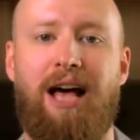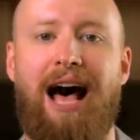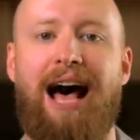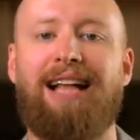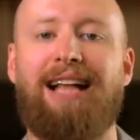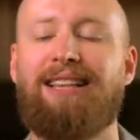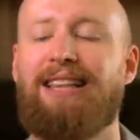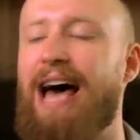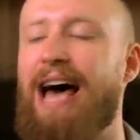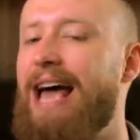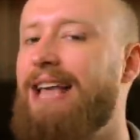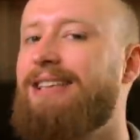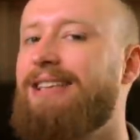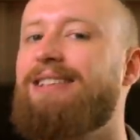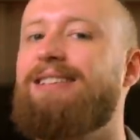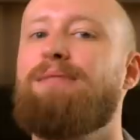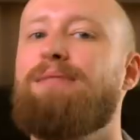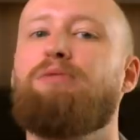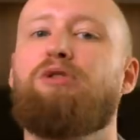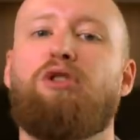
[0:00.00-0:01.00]
Отдайте
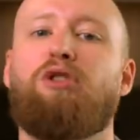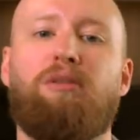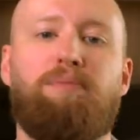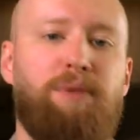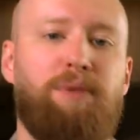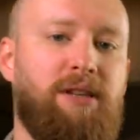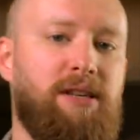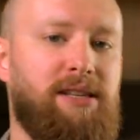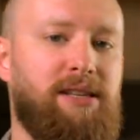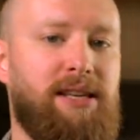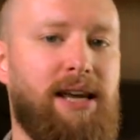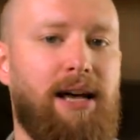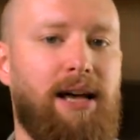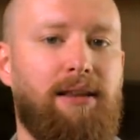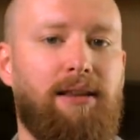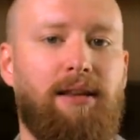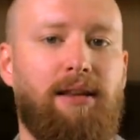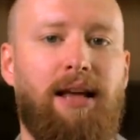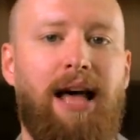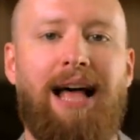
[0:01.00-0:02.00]

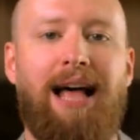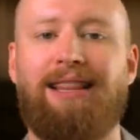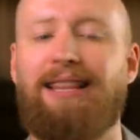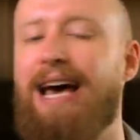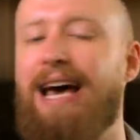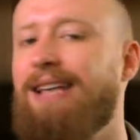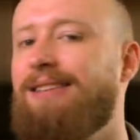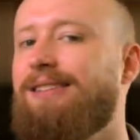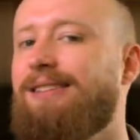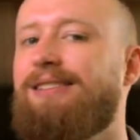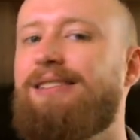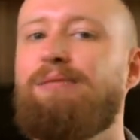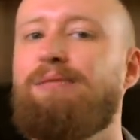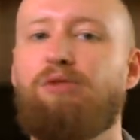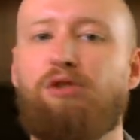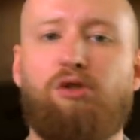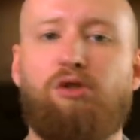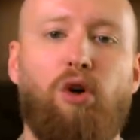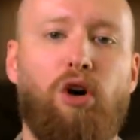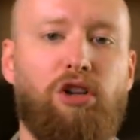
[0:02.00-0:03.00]
750, отдайте
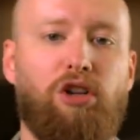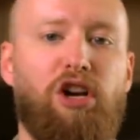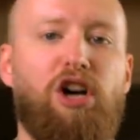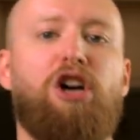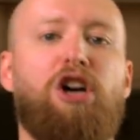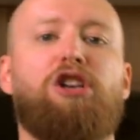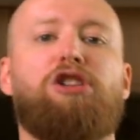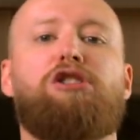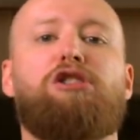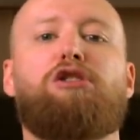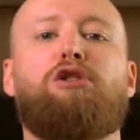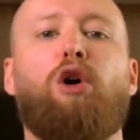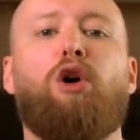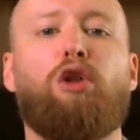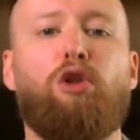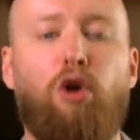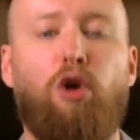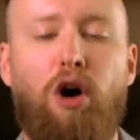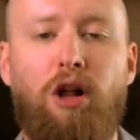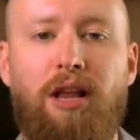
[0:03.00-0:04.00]
700, 100
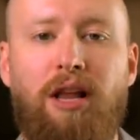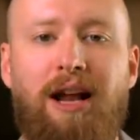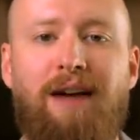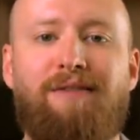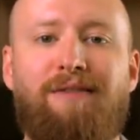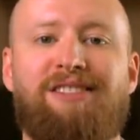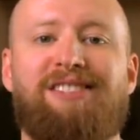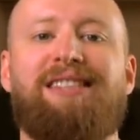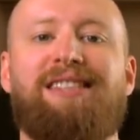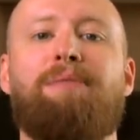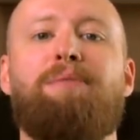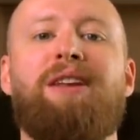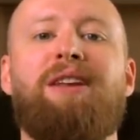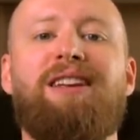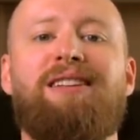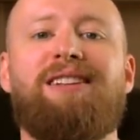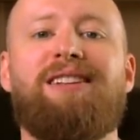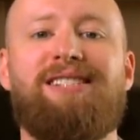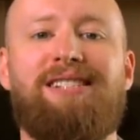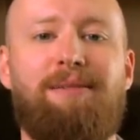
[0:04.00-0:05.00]
долларов
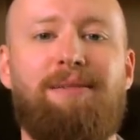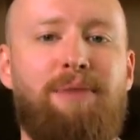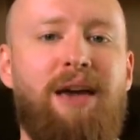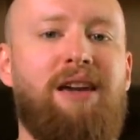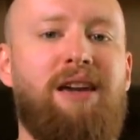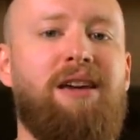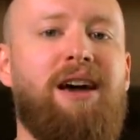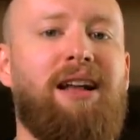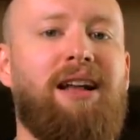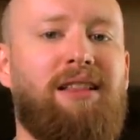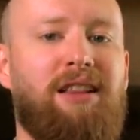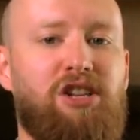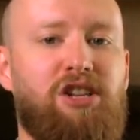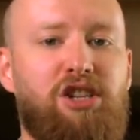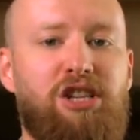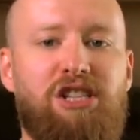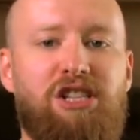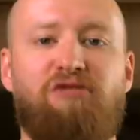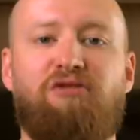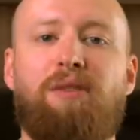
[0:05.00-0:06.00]
заберите себе и
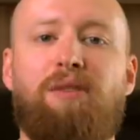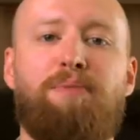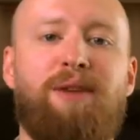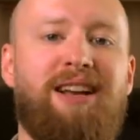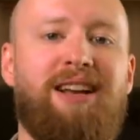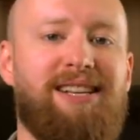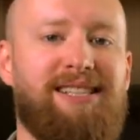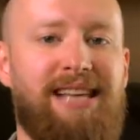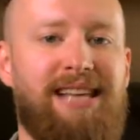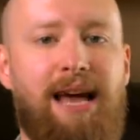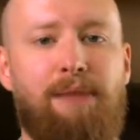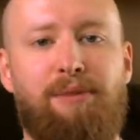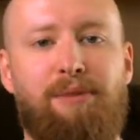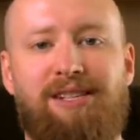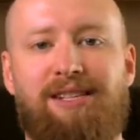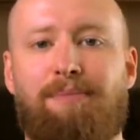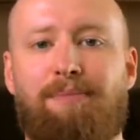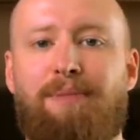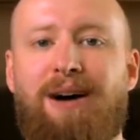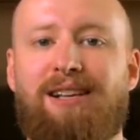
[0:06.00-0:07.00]
отложите в неприкасаемый
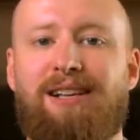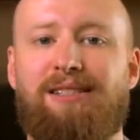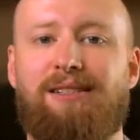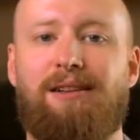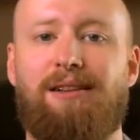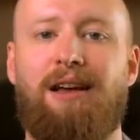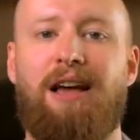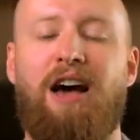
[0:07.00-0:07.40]
запас.